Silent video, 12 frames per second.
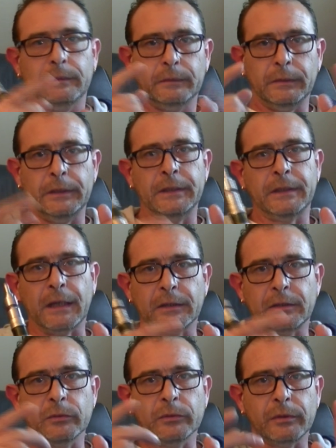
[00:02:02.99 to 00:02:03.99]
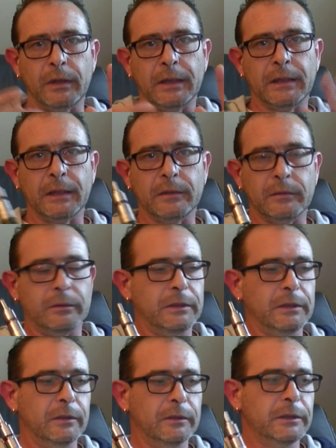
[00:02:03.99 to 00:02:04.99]
il y a des tractions sur la carte
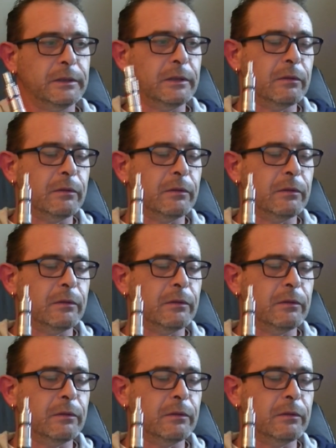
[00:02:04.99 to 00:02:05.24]
d'identité.